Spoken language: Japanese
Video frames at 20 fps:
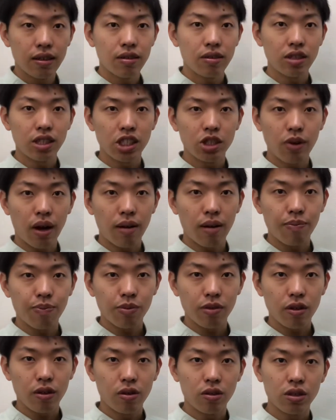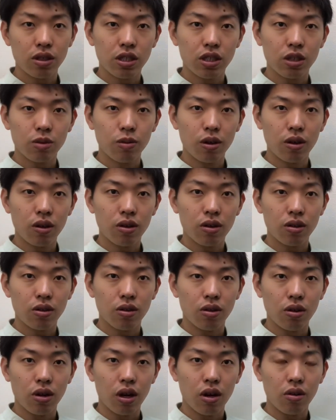こんにちは本日も
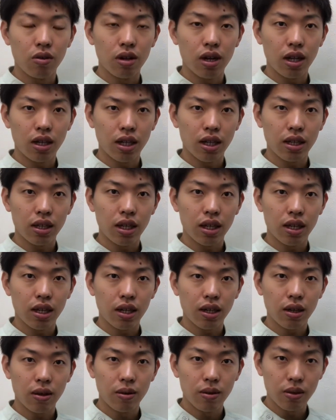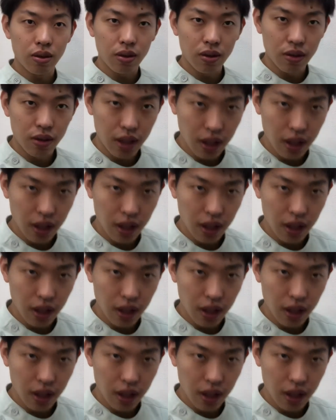動画をご覧になっていただき本当